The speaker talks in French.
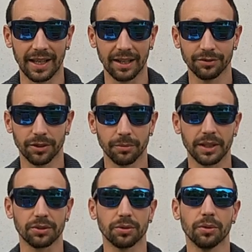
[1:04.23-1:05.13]
la
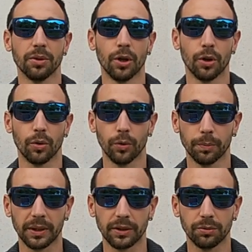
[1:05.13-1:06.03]
formation
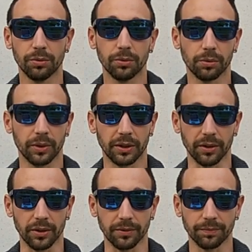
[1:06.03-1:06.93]
auprès d'une
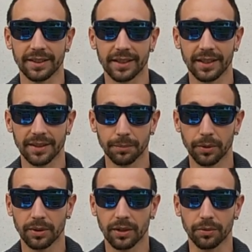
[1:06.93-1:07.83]
auto-école. C'est très
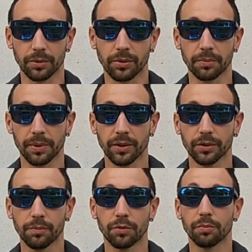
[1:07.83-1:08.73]
important de le
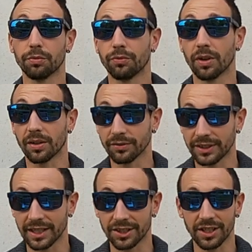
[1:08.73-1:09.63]
comprendre pour pouvoir
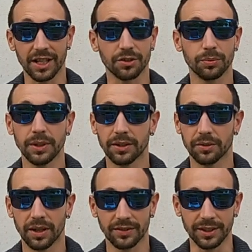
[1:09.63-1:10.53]
envisager la suite
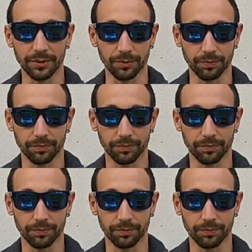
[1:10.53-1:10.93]
de la vidéo.